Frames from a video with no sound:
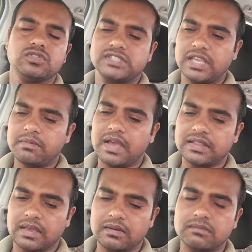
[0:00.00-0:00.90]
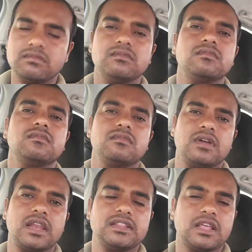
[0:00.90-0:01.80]
उसके बाद हाँ,
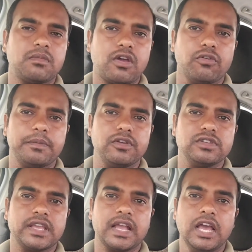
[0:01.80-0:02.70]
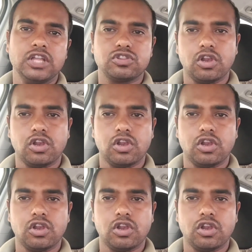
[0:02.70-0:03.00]
हमारा दरबार ओपन हो जाएगा